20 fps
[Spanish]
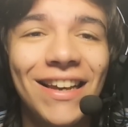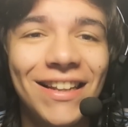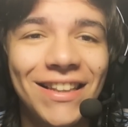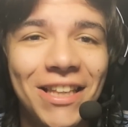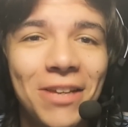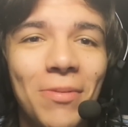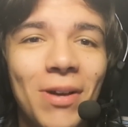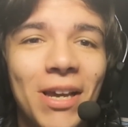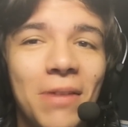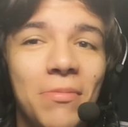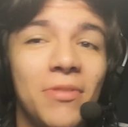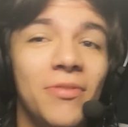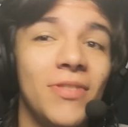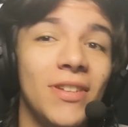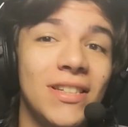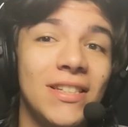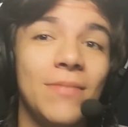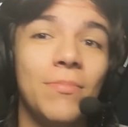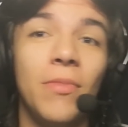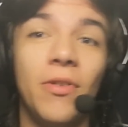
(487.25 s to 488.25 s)
El tema es que mi,
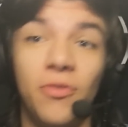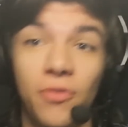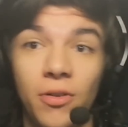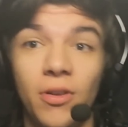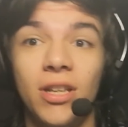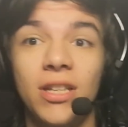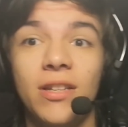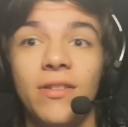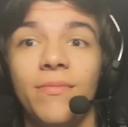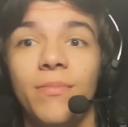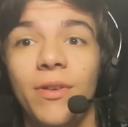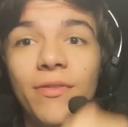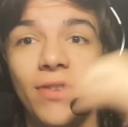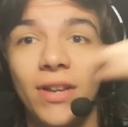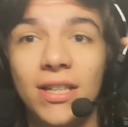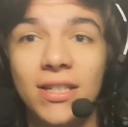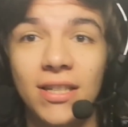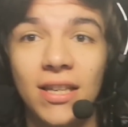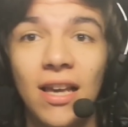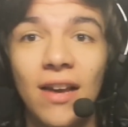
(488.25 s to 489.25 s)

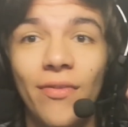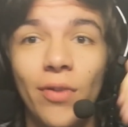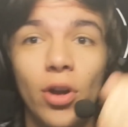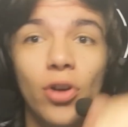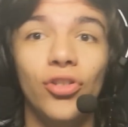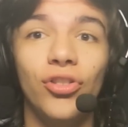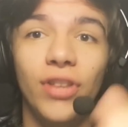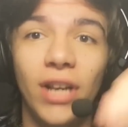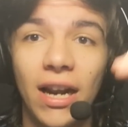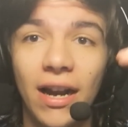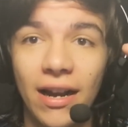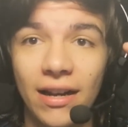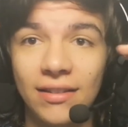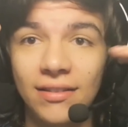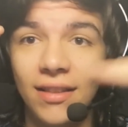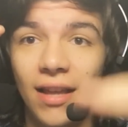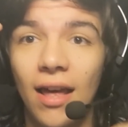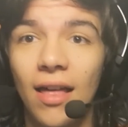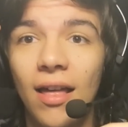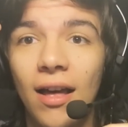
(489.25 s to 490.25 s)
felicidad fue
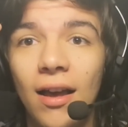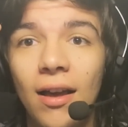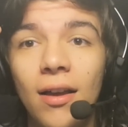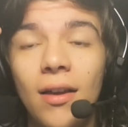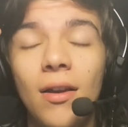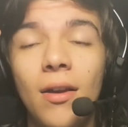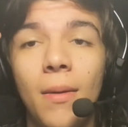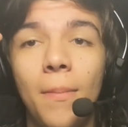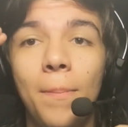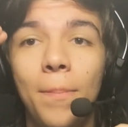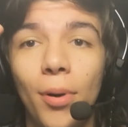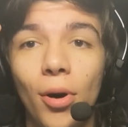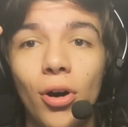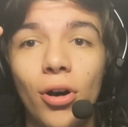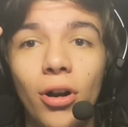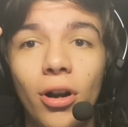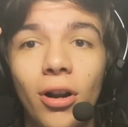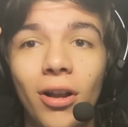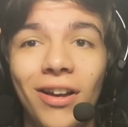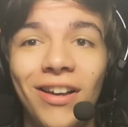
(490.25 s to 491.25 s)
contrarrestada
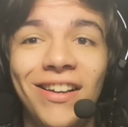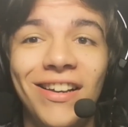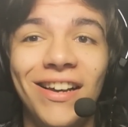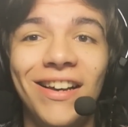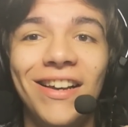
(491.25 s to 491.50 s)
por,